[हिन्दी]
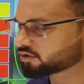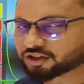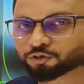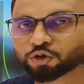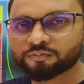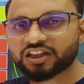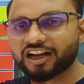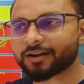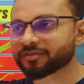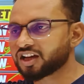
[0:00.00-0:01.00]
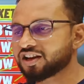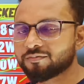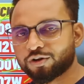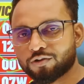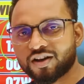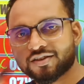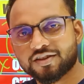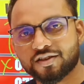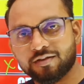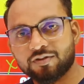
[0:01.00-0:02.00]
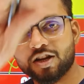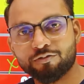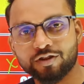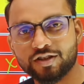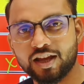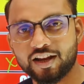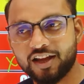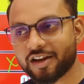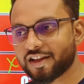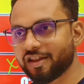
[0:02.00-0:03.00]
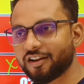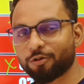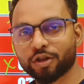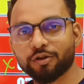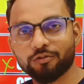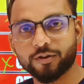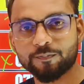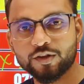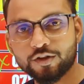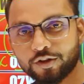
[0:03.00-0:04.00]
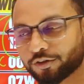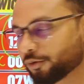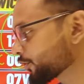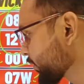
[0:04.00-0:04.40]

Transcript: ब्रेक थोड़ा सा घूमता घामता है ना बॉलवा ऐसे ऐसे एकदम कट कुट के जाएगा नानी दादी घर होते हुए तो